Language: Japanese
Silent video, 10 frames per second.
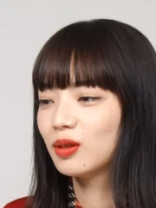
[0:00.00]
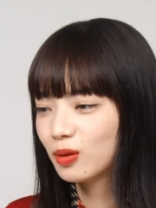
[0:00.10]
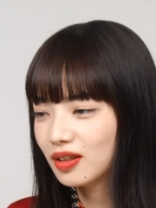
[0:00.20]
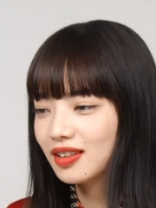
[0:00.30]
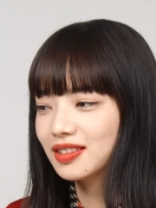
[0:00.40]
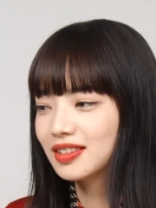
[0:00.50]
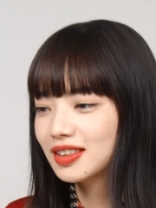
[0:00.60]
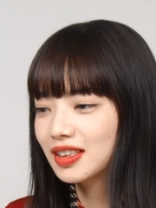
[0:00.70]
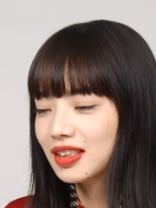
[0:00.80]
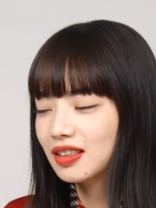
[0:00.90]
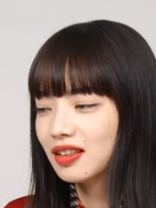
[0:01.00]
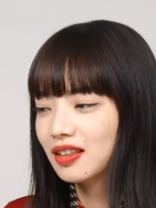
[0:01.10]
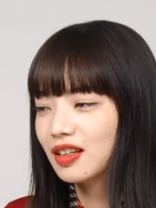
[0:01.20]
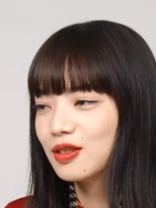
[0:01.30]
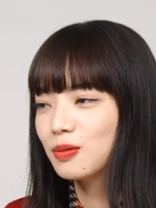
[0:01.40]
りとかなん
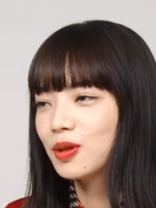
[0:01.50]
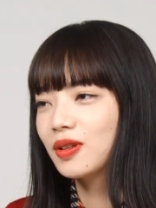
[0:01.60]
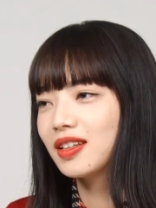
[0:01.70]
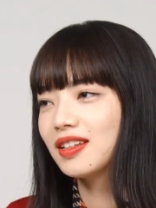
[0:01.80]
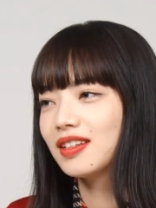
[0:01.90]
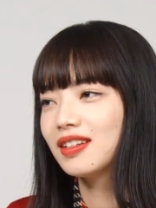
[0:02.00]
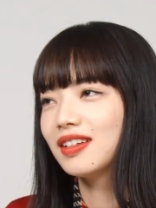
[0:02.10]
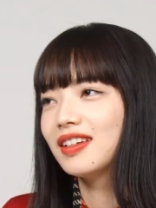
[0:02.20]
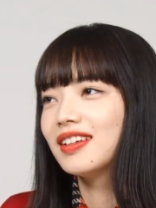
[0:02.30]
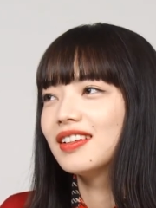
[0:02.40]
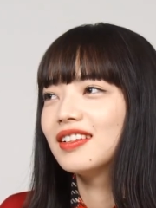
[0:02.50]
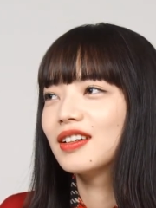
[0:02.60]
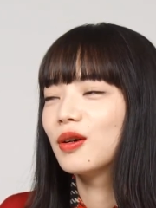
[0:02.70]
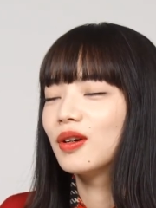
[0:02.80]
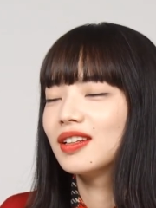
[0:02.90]
か休みの日な
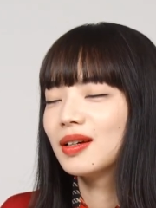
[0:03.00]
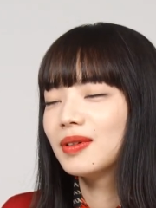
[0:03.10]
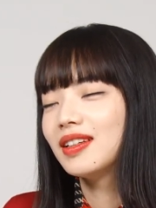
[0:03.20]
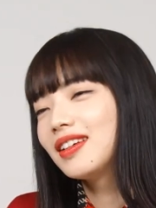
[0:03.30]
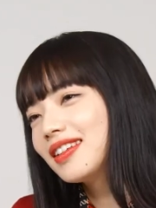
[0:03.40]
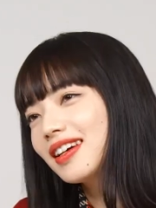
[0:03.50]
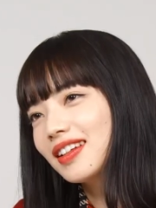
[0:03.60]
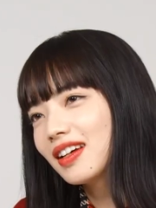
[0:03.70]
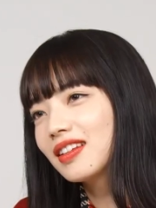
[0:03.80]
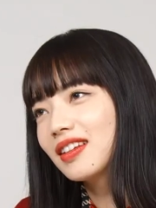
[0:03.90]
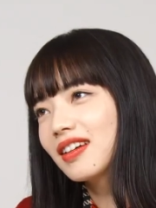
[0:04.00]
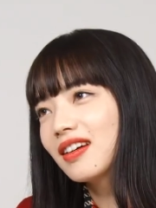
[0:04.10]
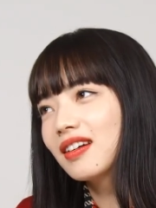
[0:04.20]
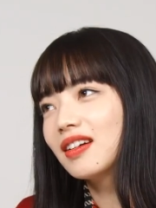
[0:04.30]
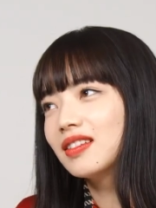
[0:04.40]
んかこれ食べに行きたいなって考
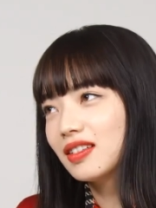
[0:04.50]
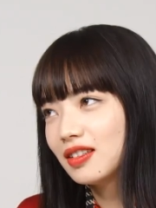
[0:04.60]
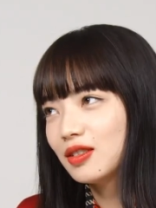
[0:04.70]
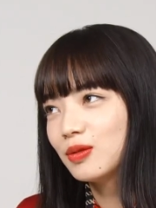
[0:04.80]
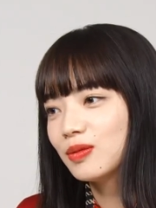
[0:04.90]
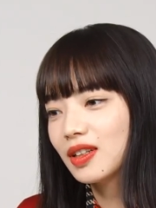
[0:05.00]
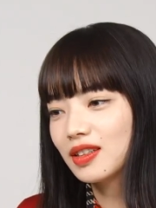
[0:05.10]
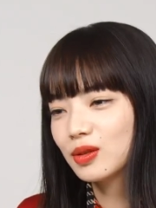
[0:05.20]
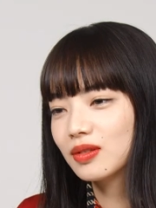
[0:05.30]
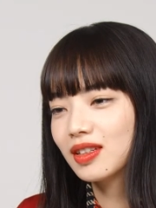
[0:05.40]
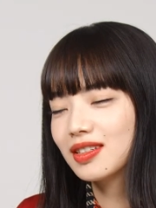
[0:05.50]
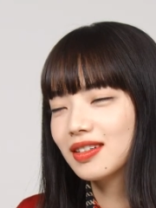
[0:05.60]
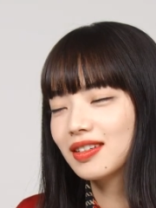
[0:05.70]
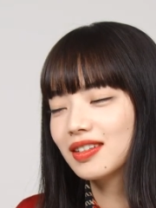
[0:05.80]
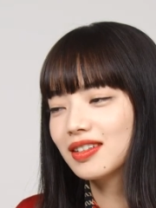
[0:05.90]
えたりなんかそんな時
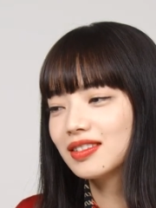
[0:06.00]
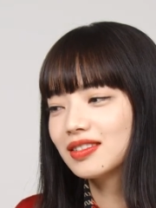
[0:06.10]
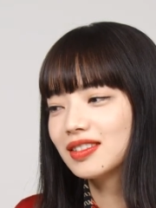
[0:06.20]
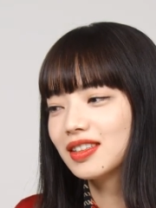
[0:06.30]
間が